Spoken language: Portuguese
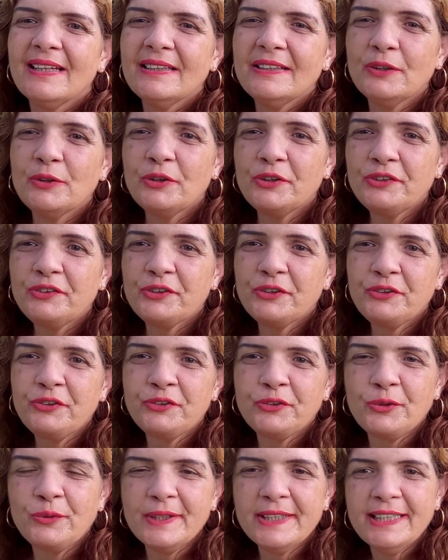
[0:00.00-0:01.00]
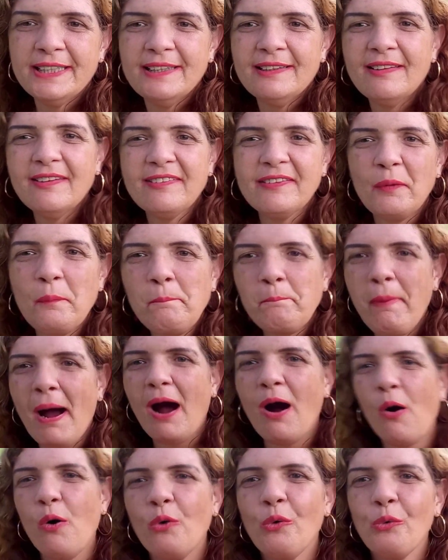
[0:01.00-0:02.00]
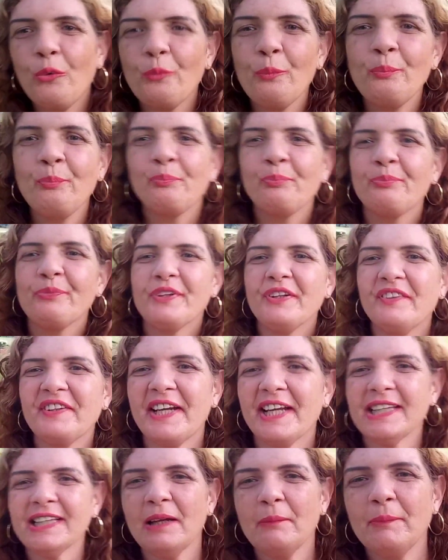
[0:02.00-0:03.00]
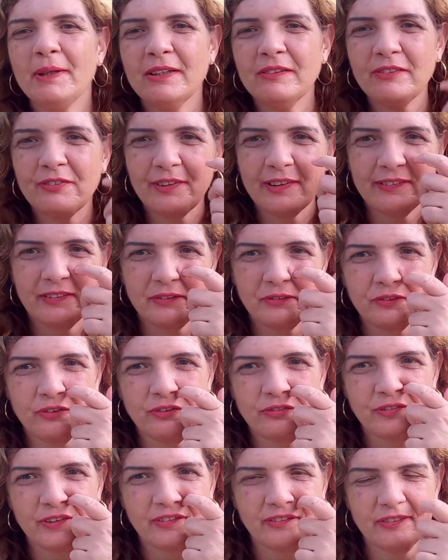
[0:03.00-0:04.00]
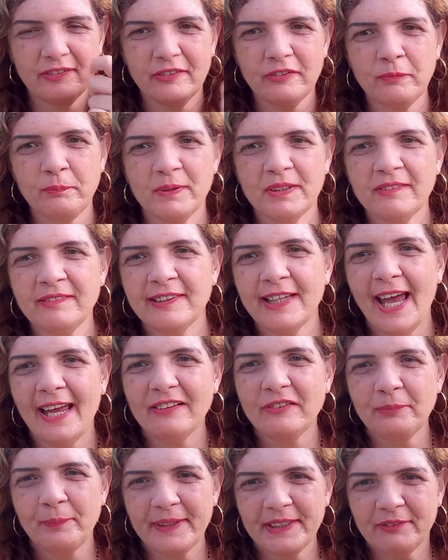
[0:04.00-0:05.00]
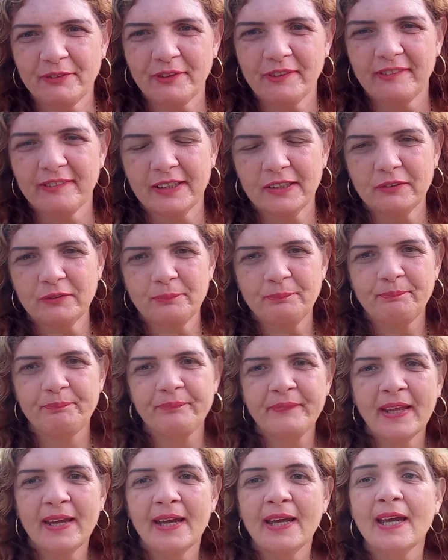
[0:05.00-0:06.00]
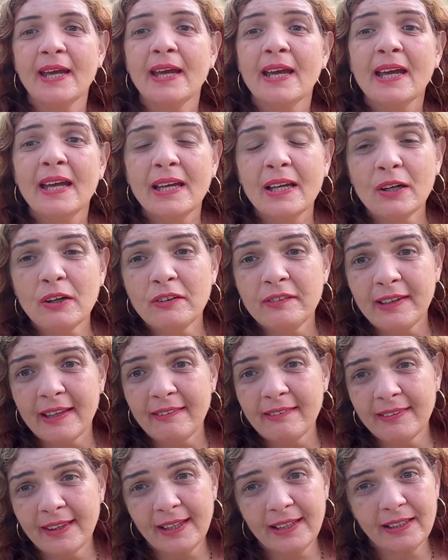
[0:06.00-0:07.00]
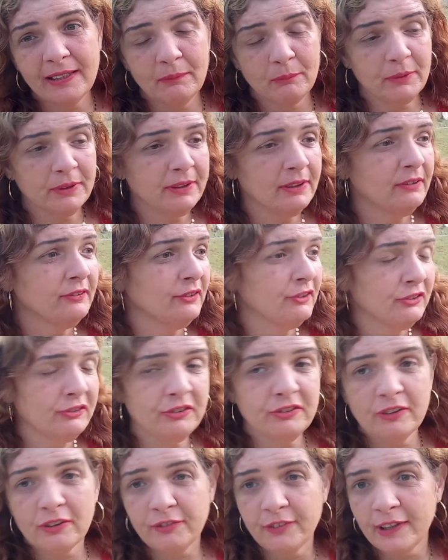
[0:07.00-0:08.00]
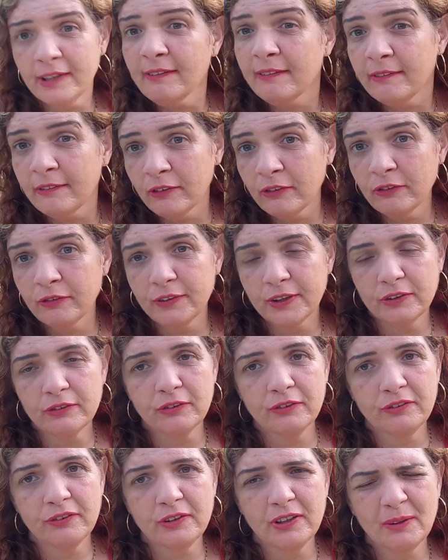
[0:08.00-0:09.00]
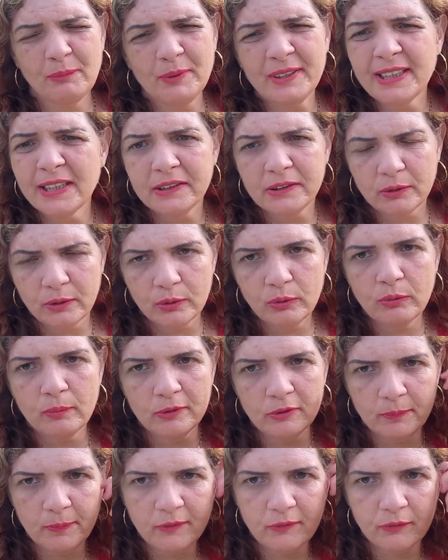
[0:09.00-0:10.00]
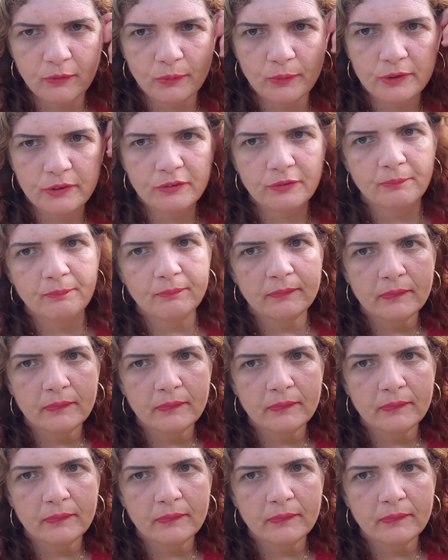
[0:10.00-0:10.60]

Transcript: e hoje eu estou aqui em São Paulo, diretamente fazendo uns vídeos especiais para vocês. Eu já sei que muita gente já fez esses vídeos, né? Muita não, algumas pessoas.